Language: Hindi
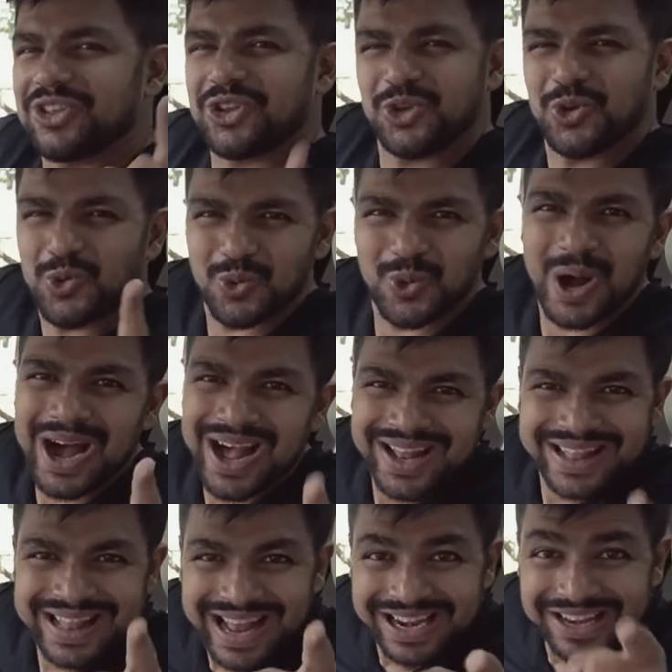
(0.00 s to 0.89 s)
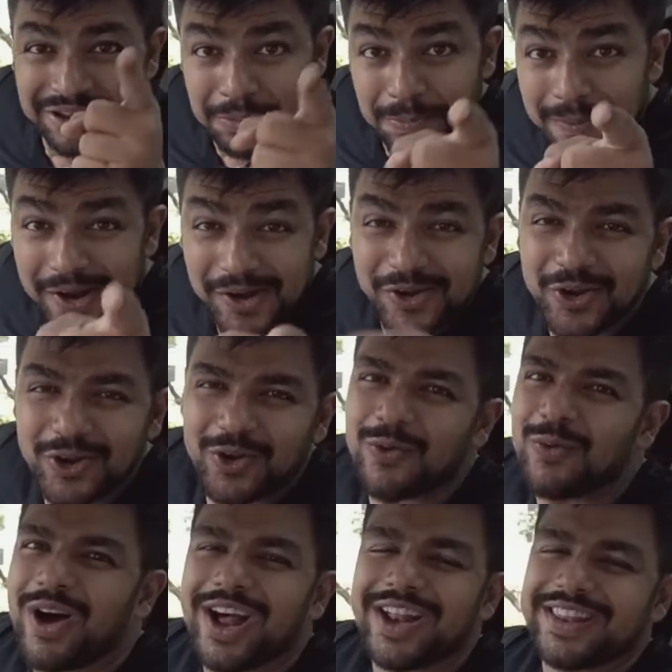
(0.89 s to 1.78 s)
यू आर दैट
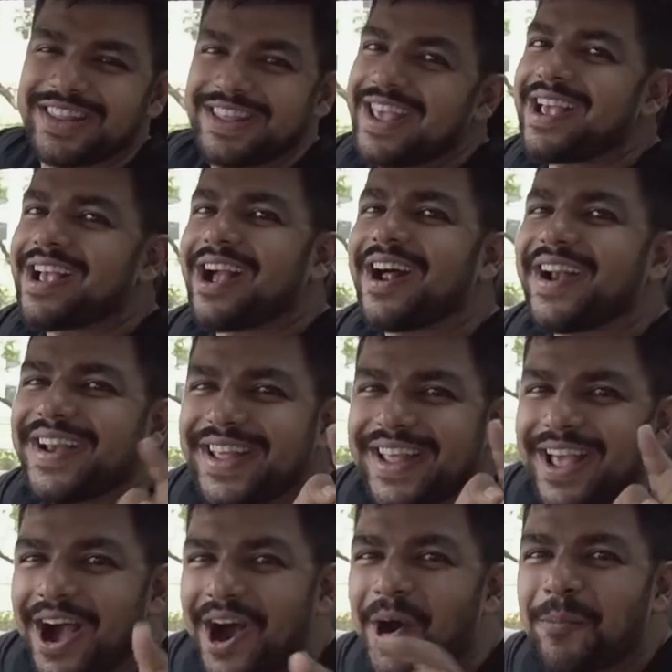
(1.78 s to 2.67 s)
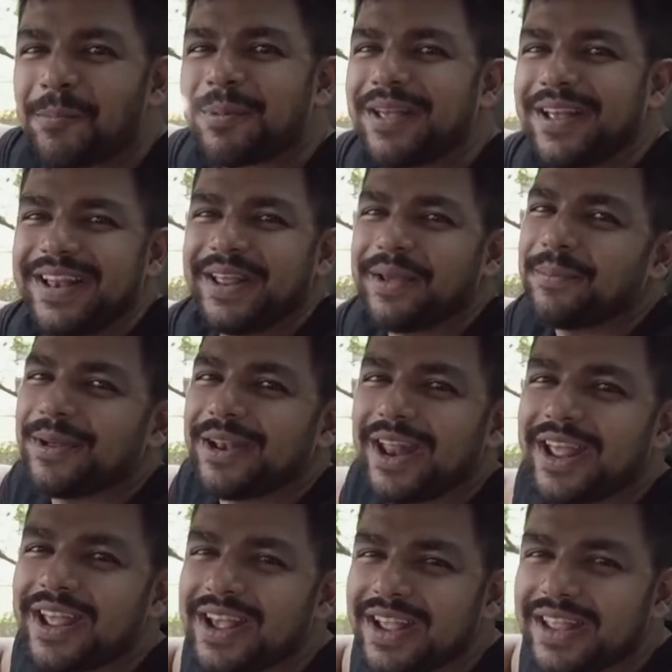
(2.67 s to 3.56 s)
स्पेशल वन ये गाड़ी आपके लिए
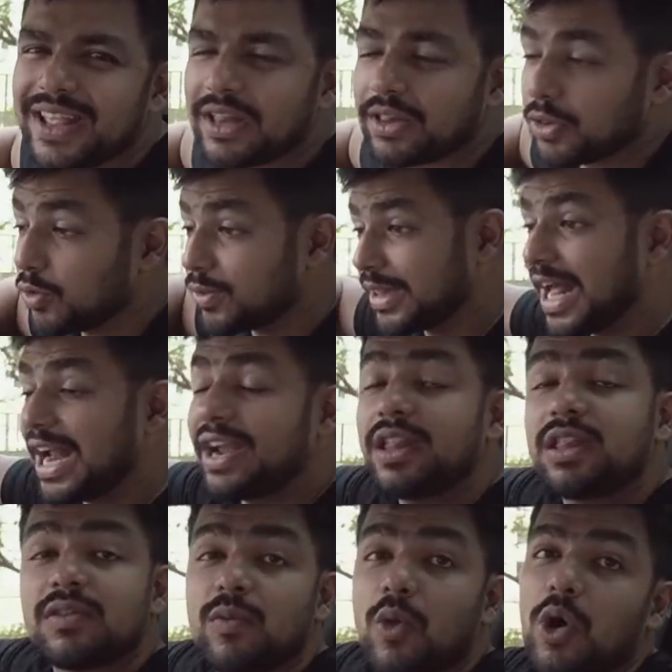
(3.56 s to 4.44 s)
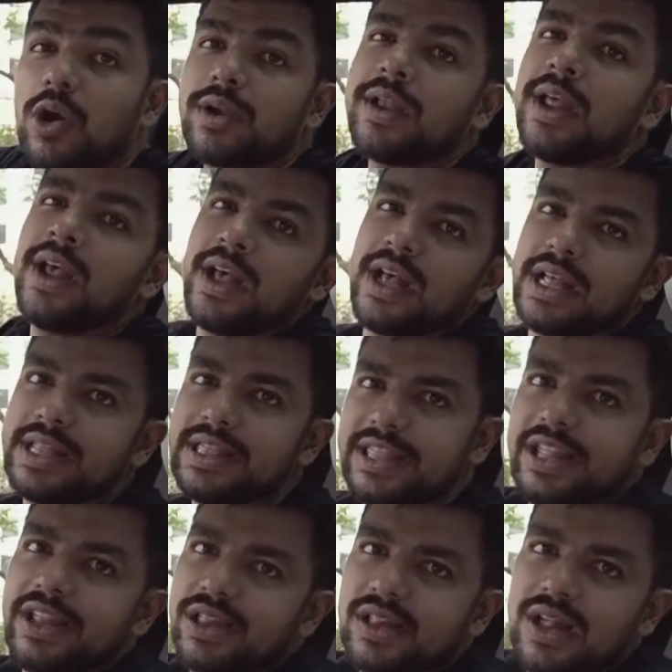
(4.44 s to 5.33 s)
बनाई गई है सो दैट इज़ वॉट
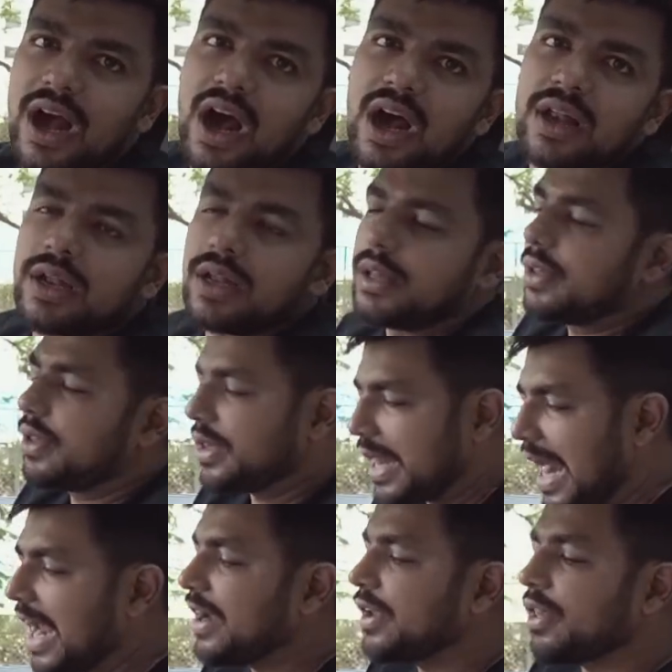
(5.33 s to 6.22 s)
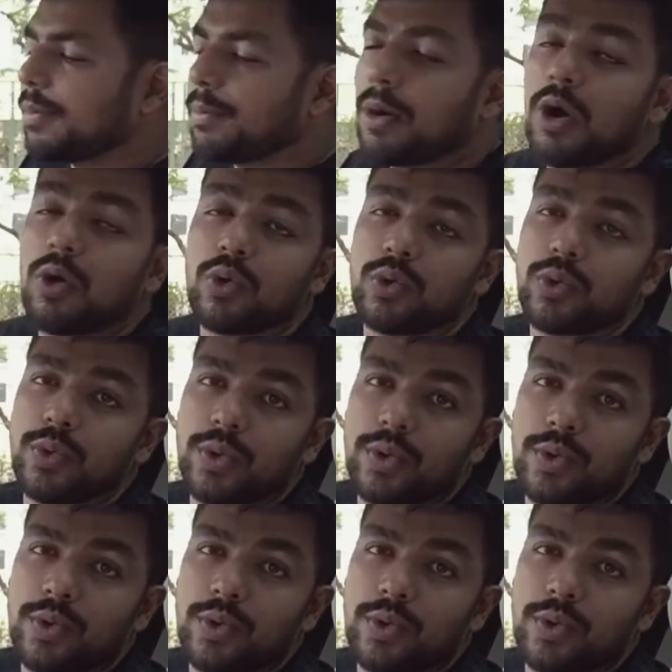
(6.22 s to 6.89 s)
दिस कार स्टैंड अबाउट